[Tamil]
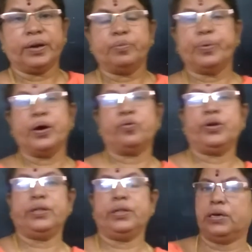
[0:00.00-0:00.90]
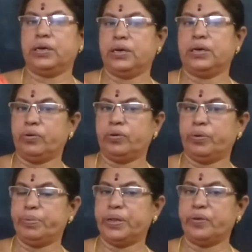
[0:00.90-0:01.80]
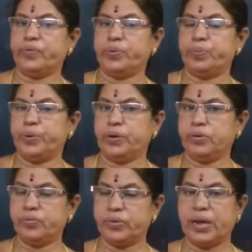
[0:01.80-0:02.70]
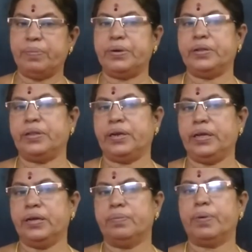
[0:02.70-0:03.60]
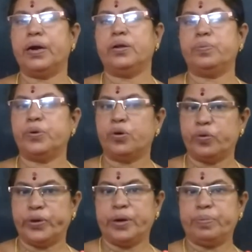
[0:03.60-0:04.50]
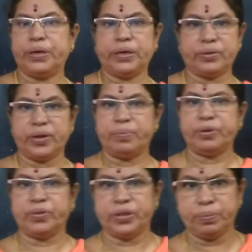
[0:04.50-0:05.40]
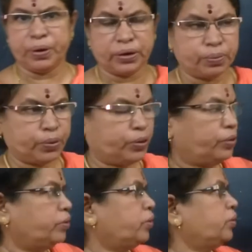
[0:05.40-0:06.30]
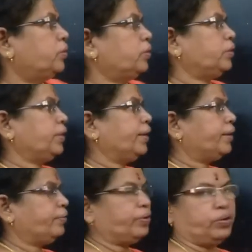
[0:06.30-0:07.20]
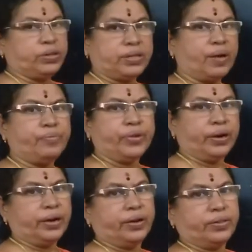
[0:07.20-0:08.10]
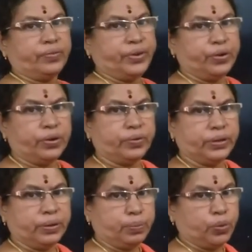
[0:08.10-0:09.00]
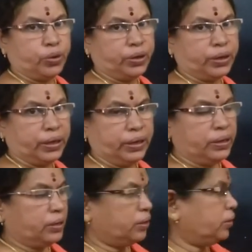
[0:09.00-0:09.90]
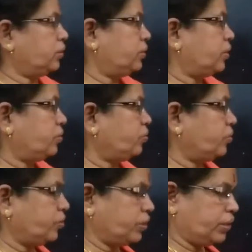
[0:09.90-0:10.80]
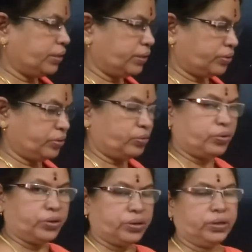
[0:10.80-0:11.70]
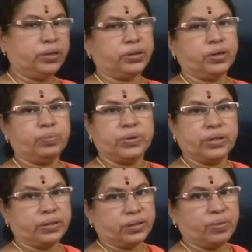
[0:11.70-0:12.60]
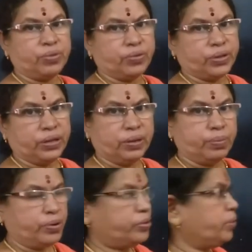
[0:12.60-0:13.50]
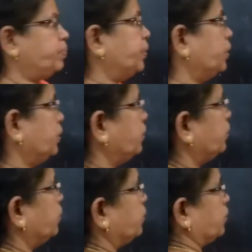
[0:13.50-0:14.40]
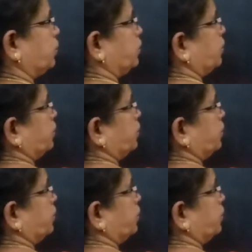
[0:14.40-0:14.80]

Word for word: நம்ம பார்க்கக்கூடியது ஒன்பதாம் வகுப்பு சாப்டர் த்ரீ பல்லறுப்பு கோவை அப்படிங்கிற சாப்டர் வந்து பார்க்க போகிறோம் இது ஏற்கனவே கொஞ்சம் சம்ஸ் எல்லாம் நான் அந்த வீடியோவில் வந்து போட்டிருக்கேன் இது ஜஸ்ட் ஒரு சின்ன இன்ட்ரடக்ஷன் கொடுத்துட்டு திரும்ப அந்த சம்ஸ் வந்து ப்ரொசீட் பண்ணலாம் இந்த